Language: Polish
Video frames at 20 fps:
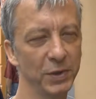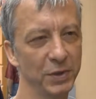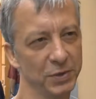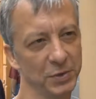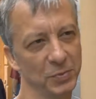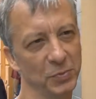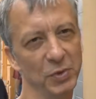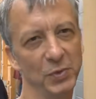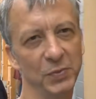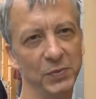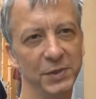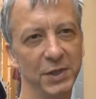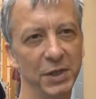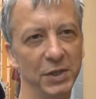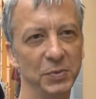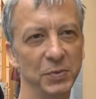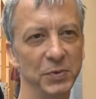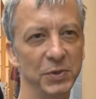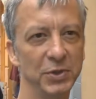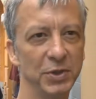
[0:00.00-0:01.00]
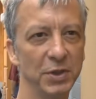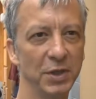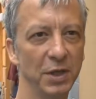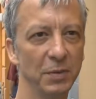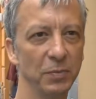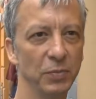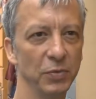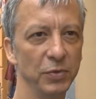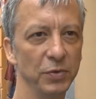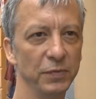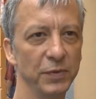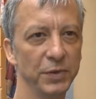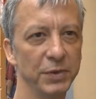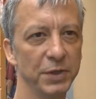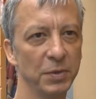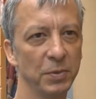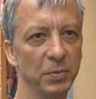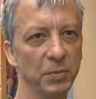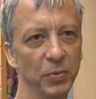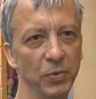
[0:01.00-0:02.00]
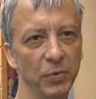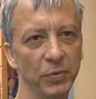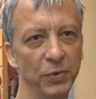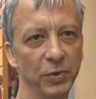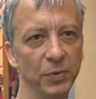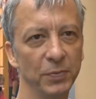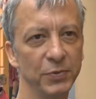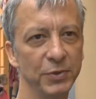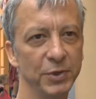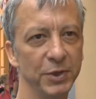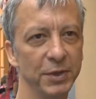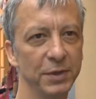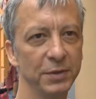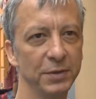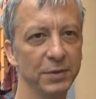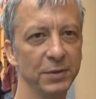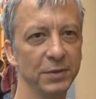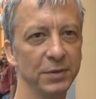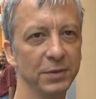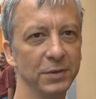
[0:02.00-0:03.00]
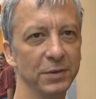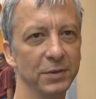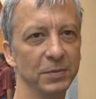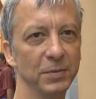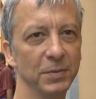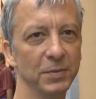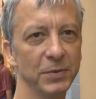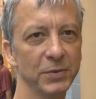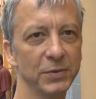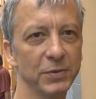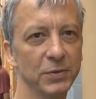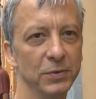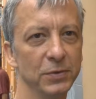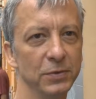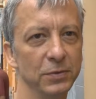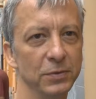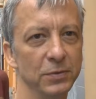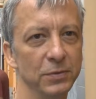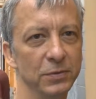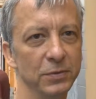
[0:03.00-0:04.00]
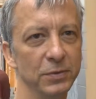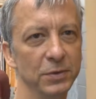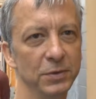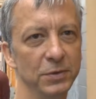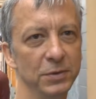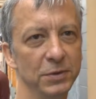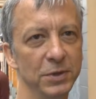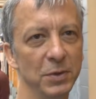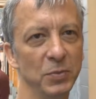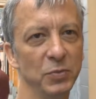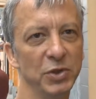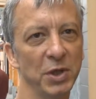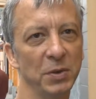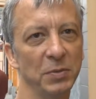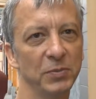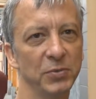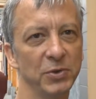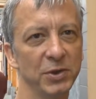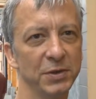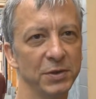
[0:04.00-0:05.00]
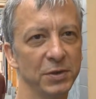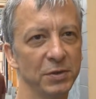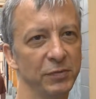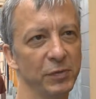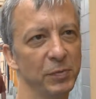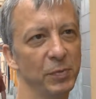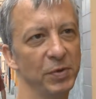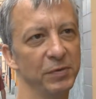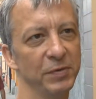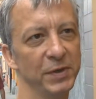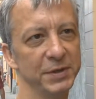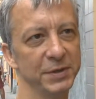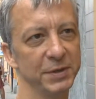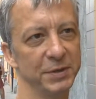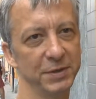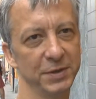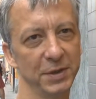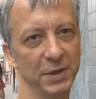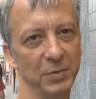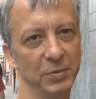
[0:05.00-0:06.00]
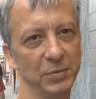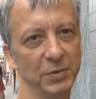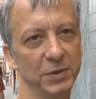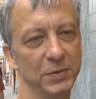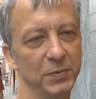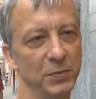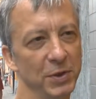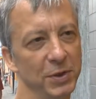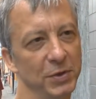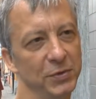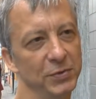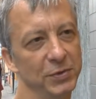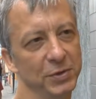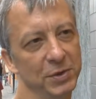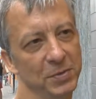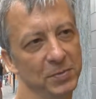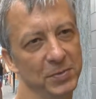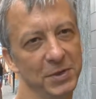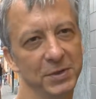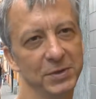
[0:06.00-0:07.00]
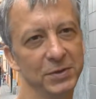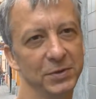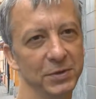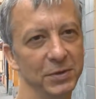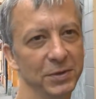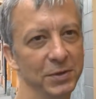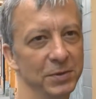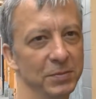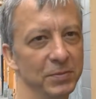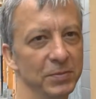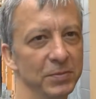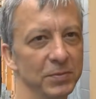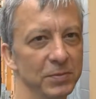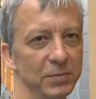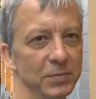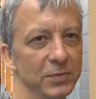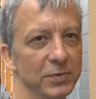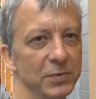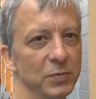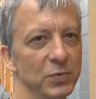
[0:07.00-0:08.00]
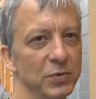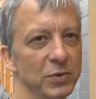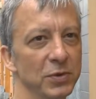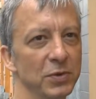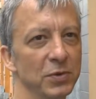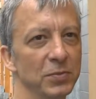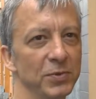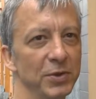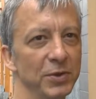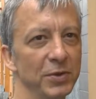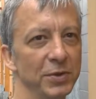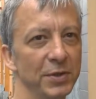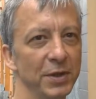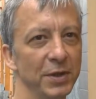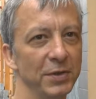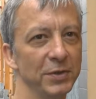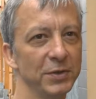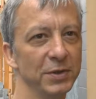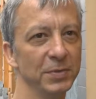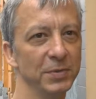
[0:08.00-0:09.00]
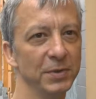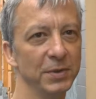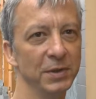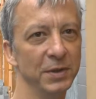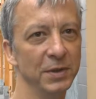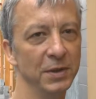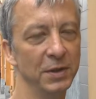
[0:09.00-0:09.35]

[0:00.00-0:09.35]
tak, że moim zdaniem jest źle, ponieważ jakby było dobrze, to po prostu no, nie musiałbym się stąd wyprowadzać, tak? Bo to jest moje rodzinne miasto i zmuszyło mnie do tego, żeby